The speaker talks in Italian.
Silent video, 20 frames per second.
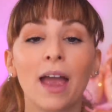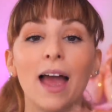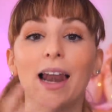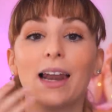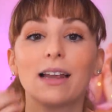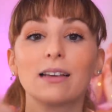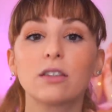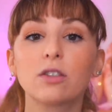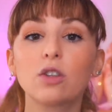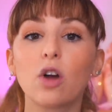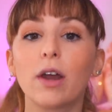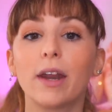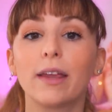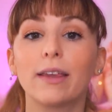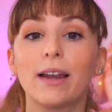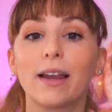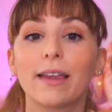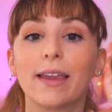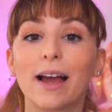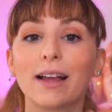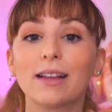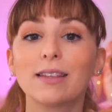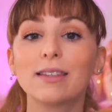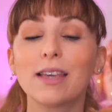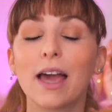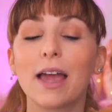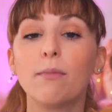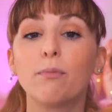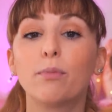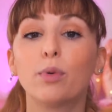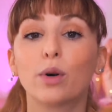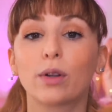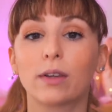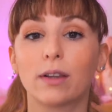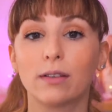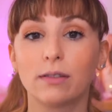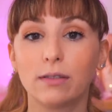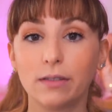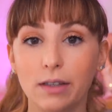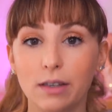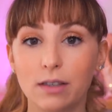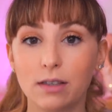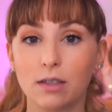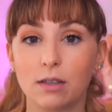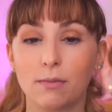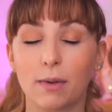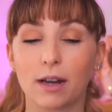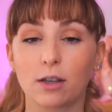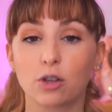La storia della danza è importantissima,